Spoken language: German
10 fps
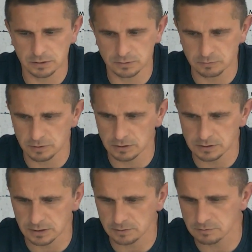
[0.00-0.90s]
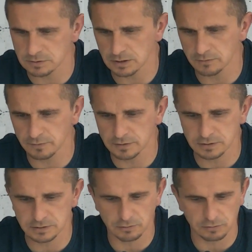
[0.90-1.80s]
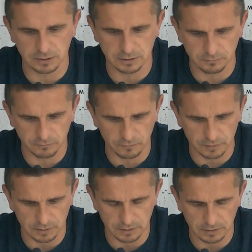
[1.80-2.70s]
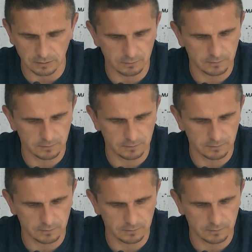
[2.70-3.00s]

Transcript: Also Kiel zeigt uns allen, dass das auch geht und von daher